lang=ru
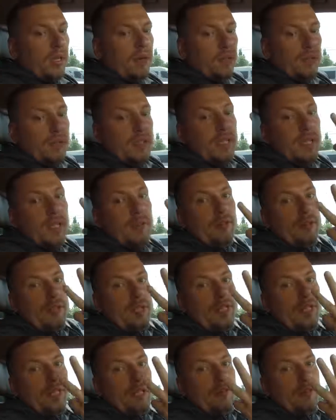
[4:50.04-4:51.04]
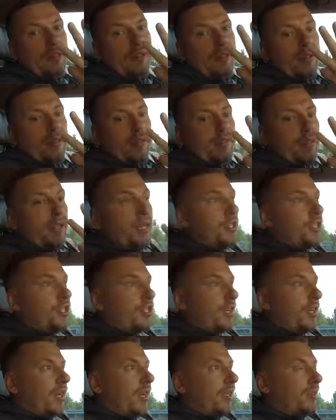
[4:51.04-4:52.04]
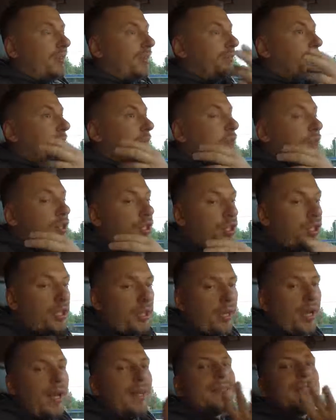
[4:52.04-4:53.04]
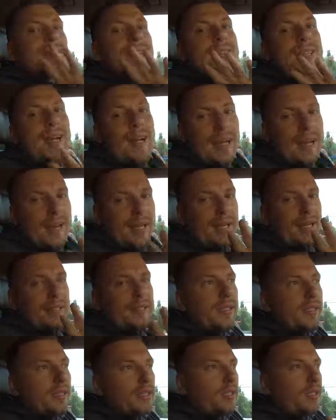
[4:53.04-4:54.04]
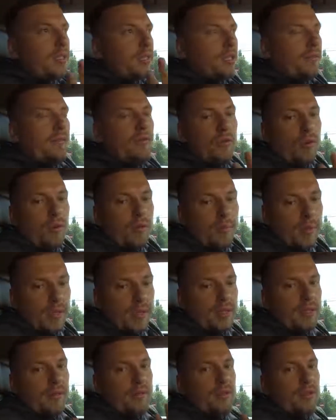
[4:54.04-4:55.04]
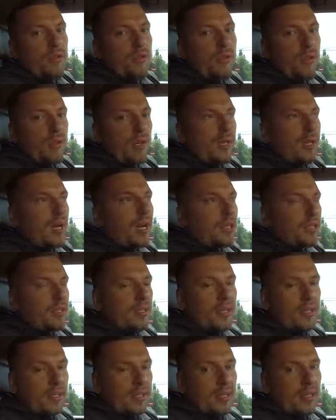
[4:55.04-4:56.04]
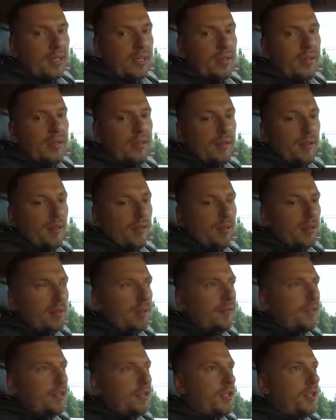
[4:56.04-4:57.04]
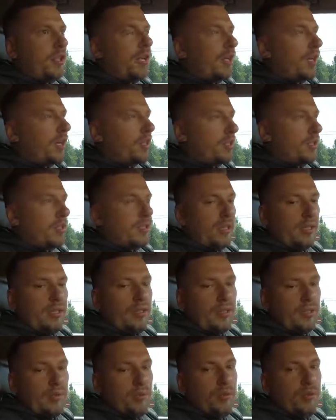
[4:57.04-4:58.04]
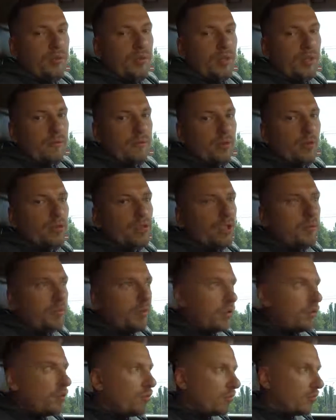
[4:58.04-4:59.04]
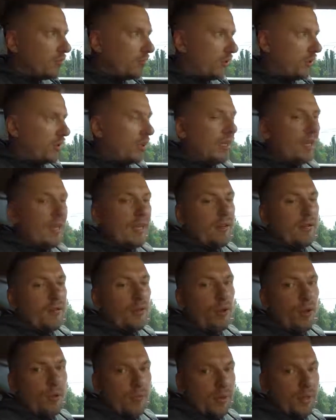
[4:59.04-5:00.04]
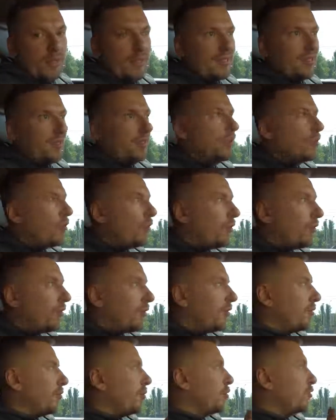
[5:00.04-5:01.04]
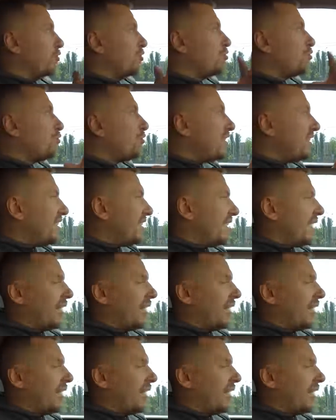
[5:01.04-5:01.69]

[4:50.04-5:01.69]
вот три вот этих вот вещи, это вообще, это да, конечно же, в комплексе все, каждая из этих э, вещей, каждый из этих пунктов должен присутствовать в комплексе. Но, по сути,